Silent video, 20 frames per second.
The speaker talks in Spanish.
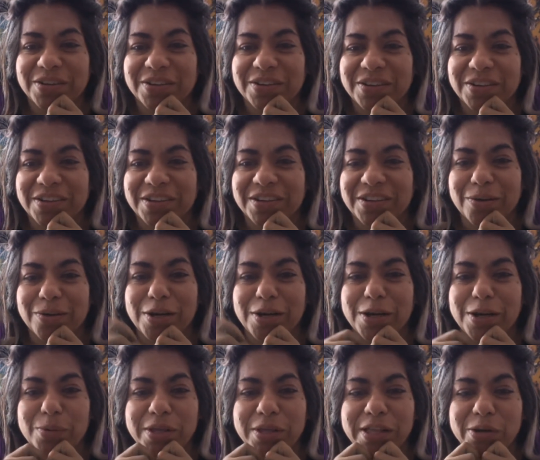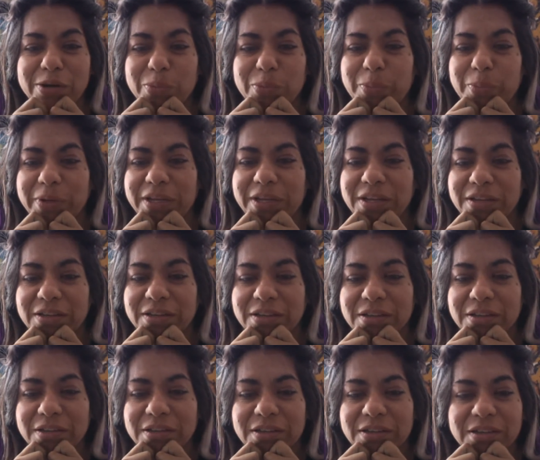Hola, Guadalupe.
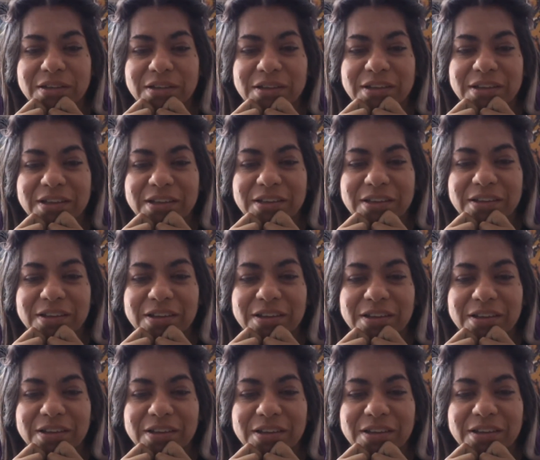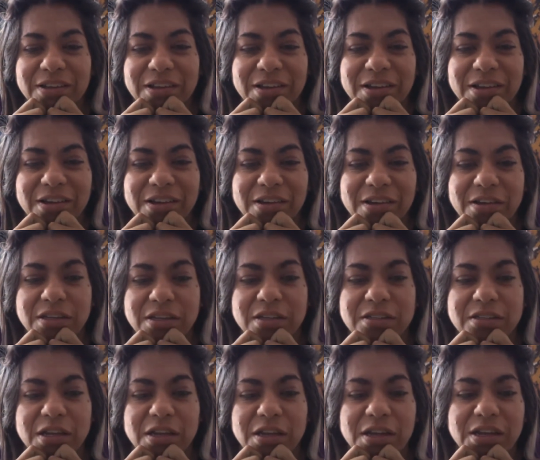Ay, ese, ese
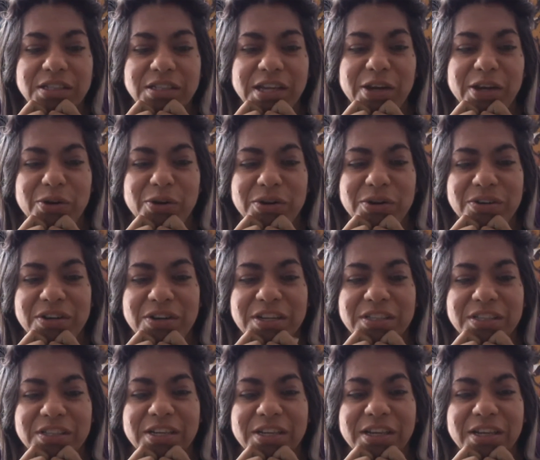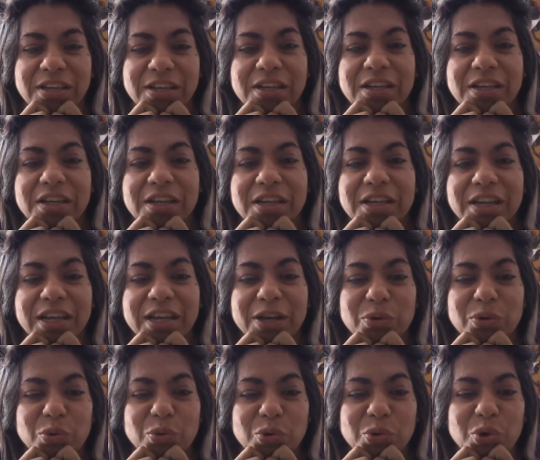está en un hoyo
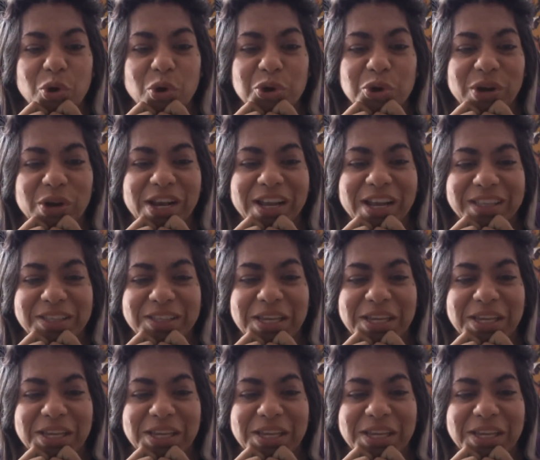en la tierra.